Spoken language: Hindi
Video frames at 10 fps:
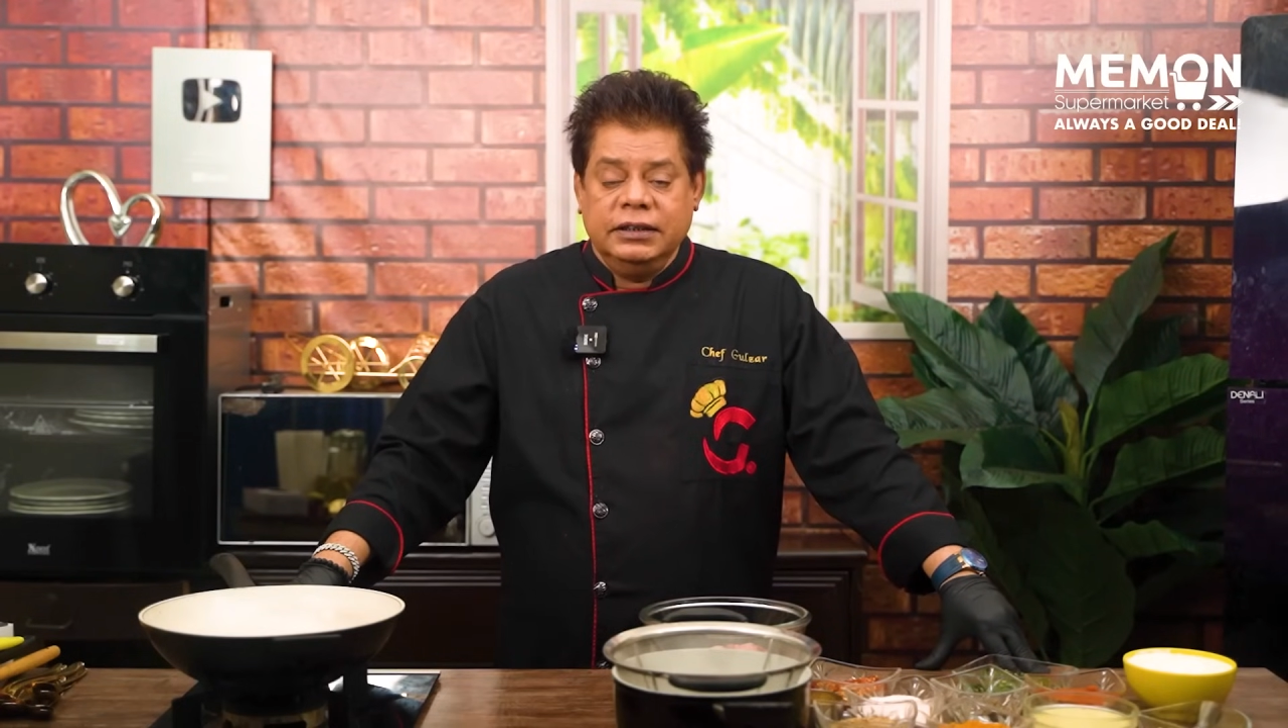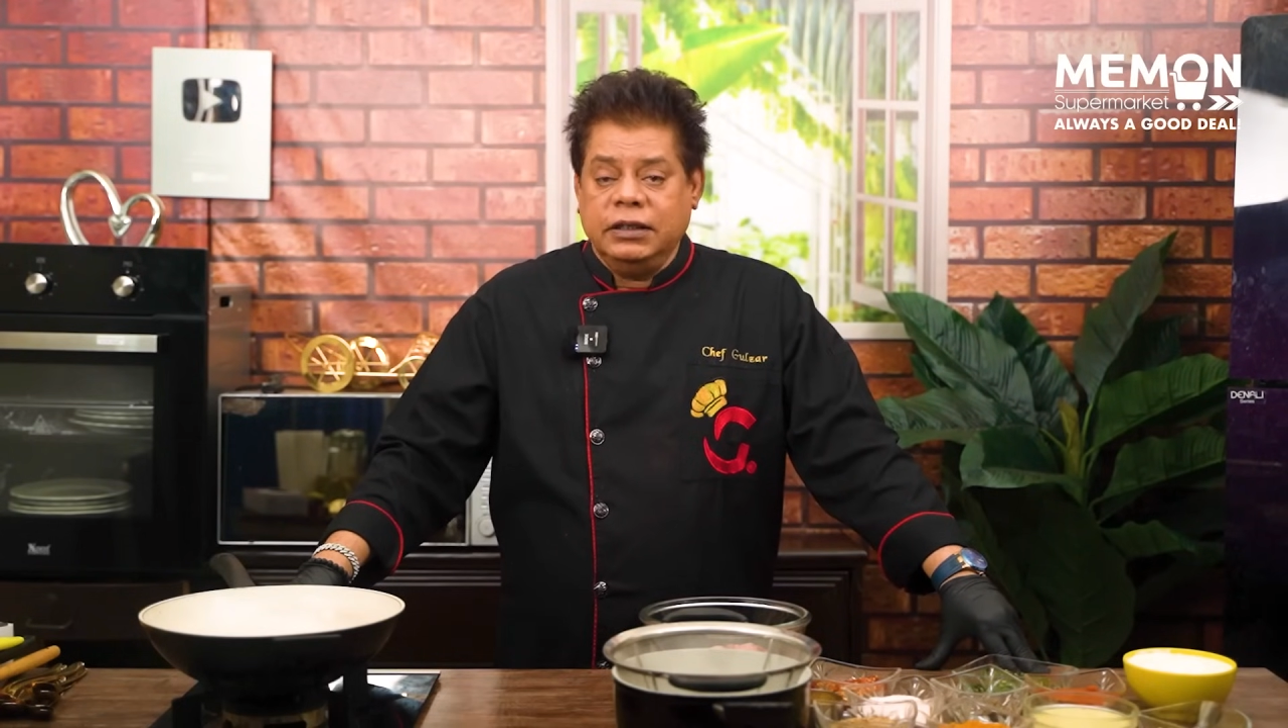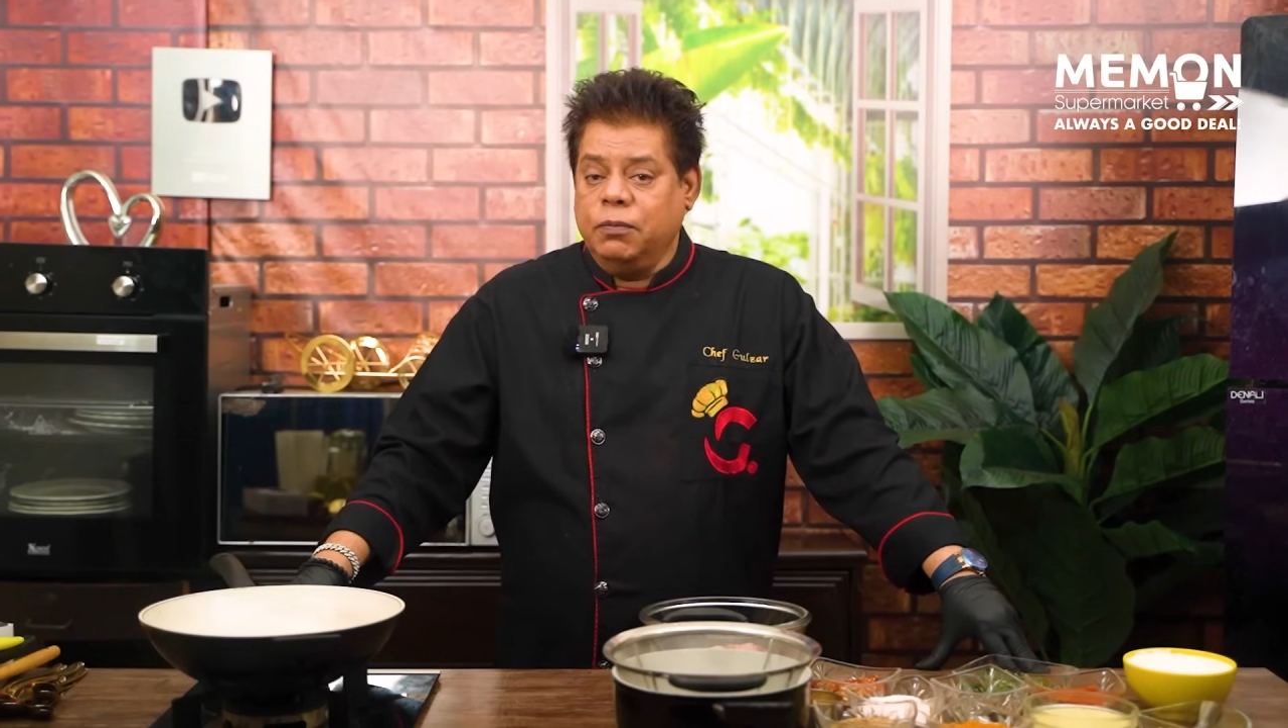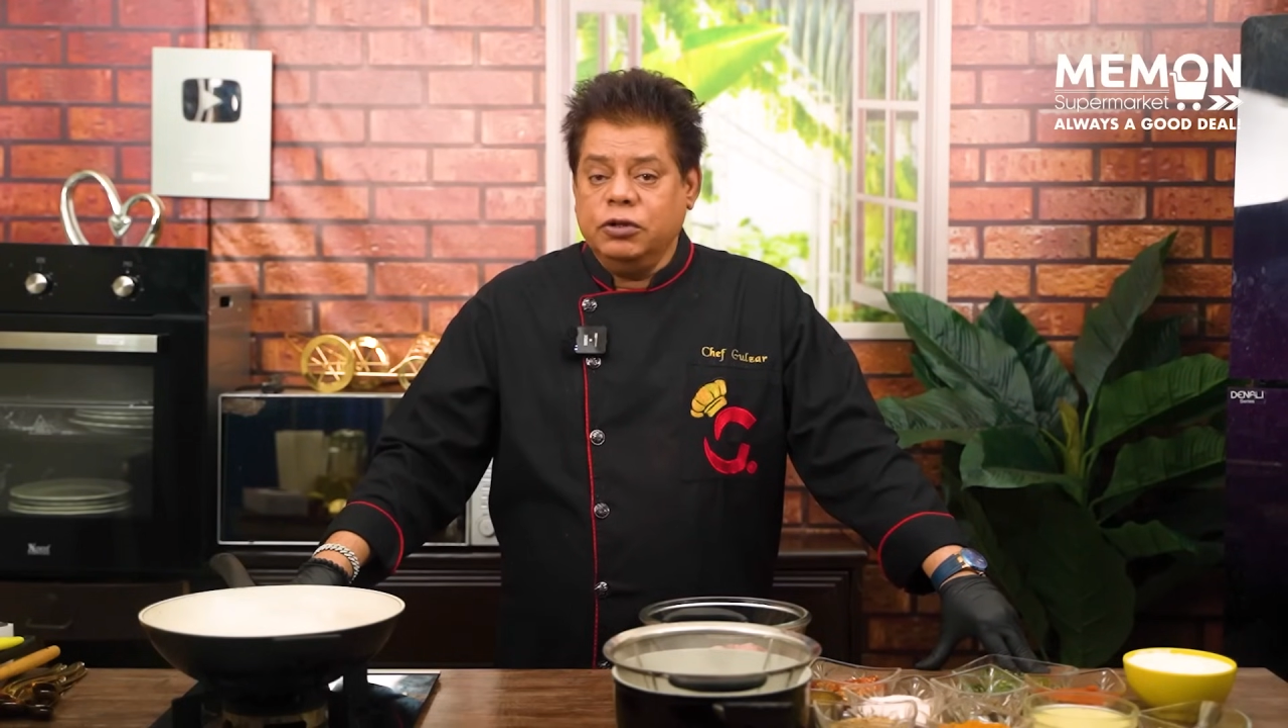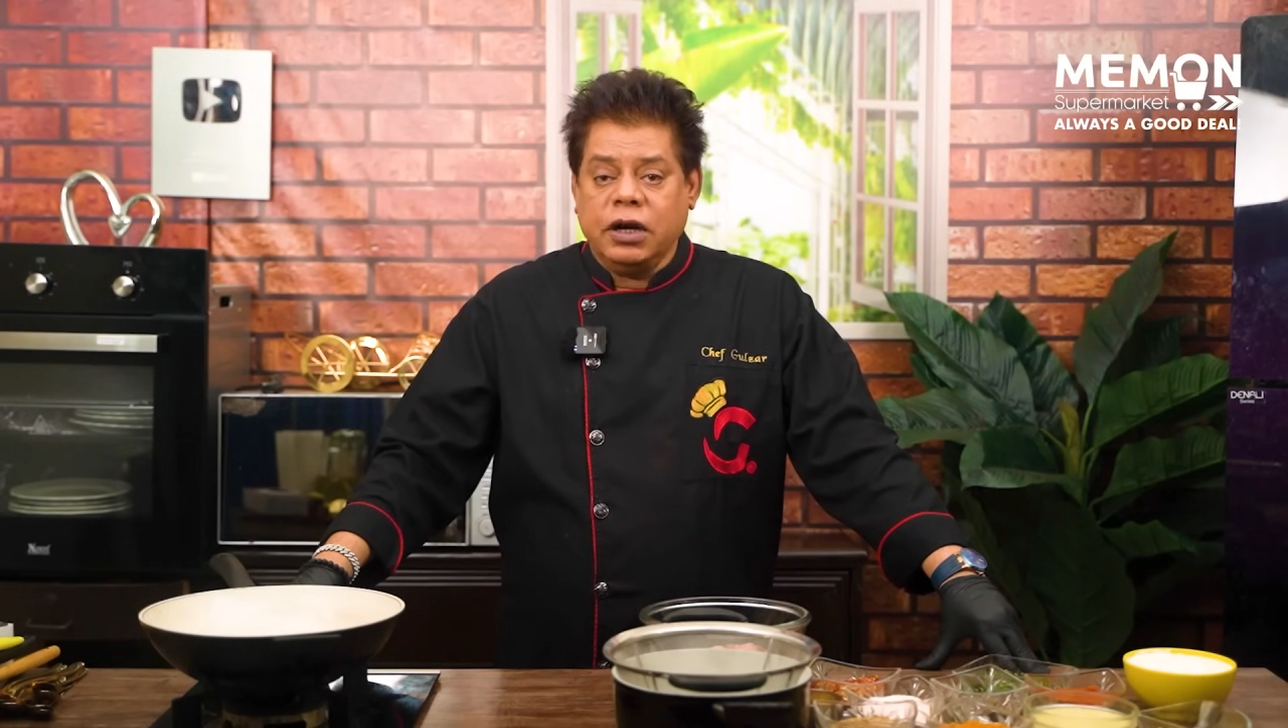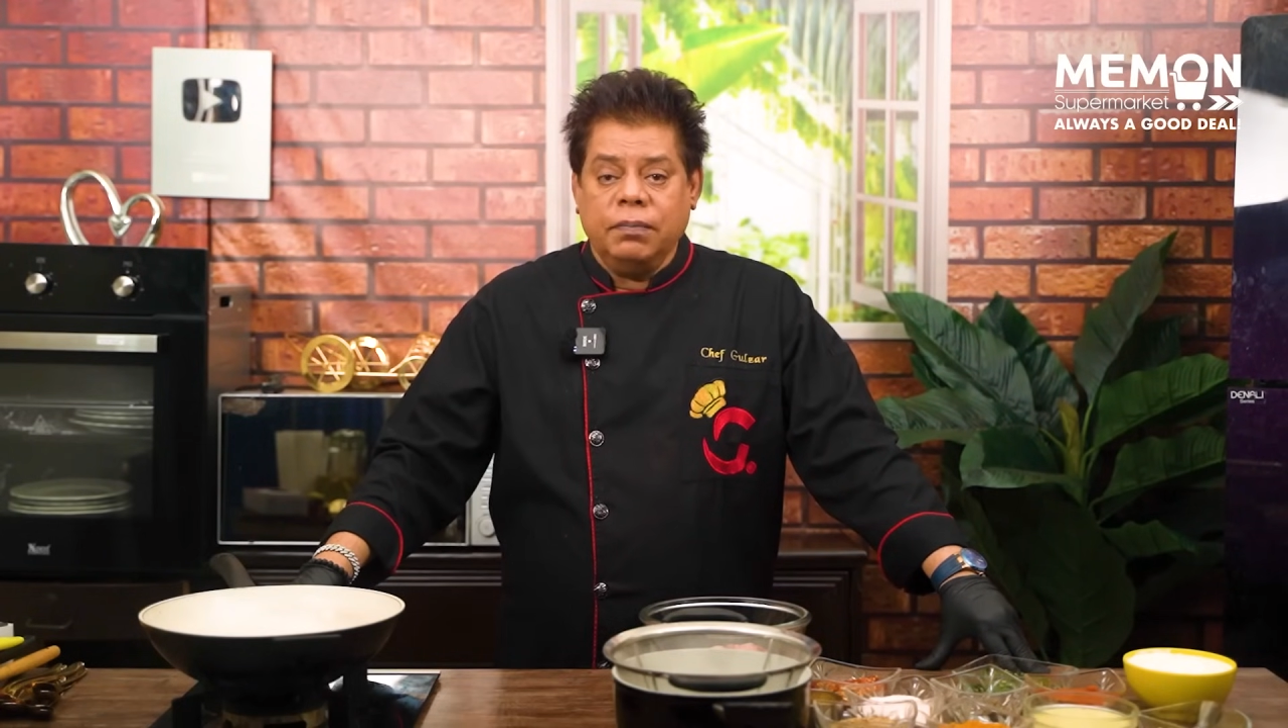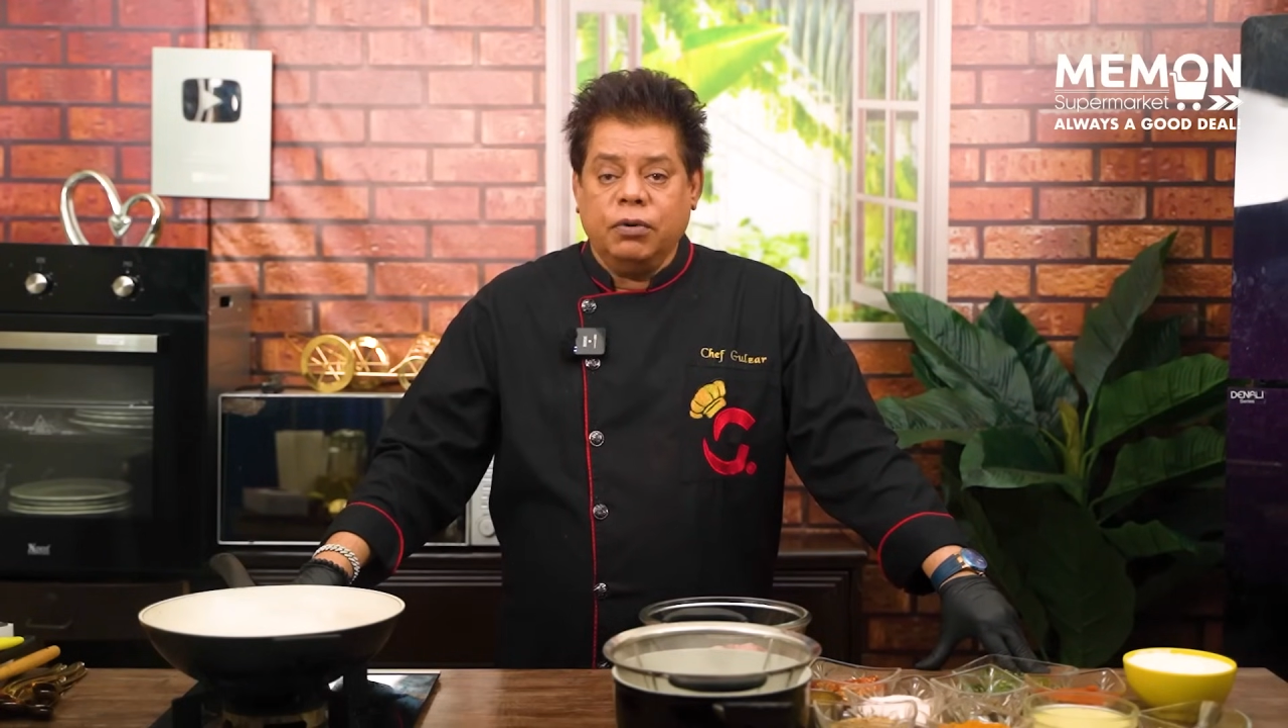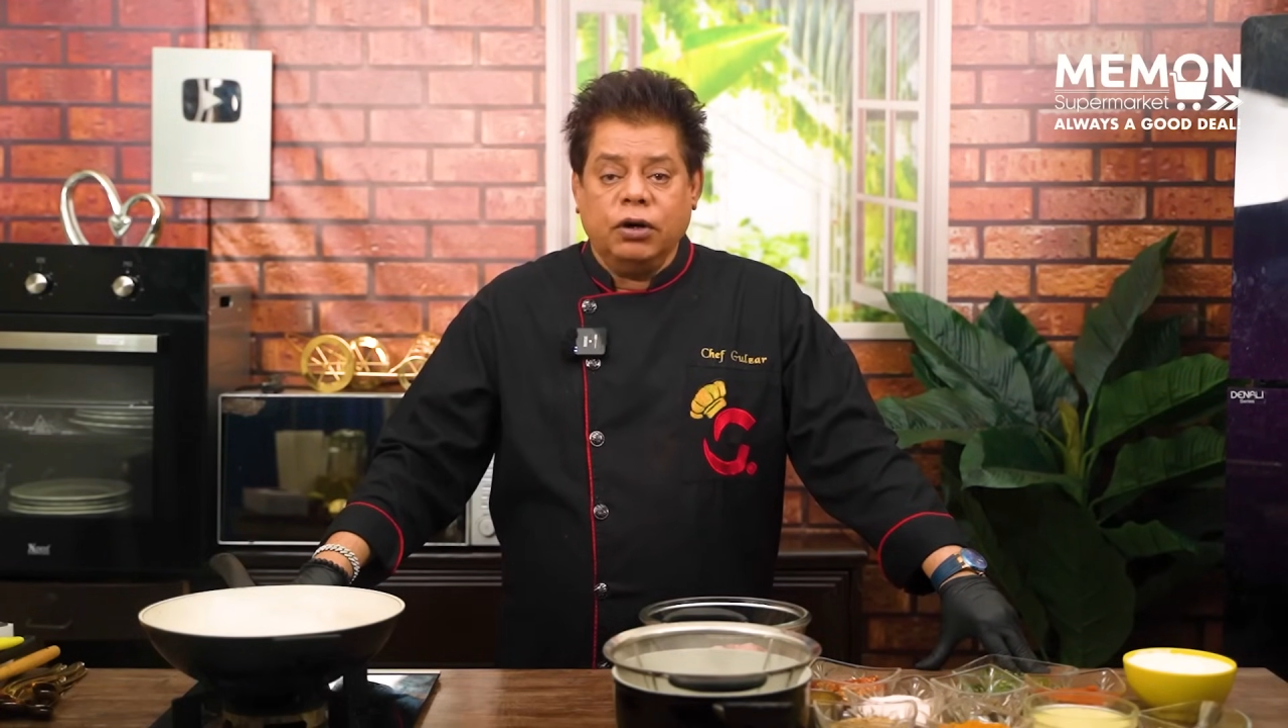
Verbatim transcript: सब कुछ आप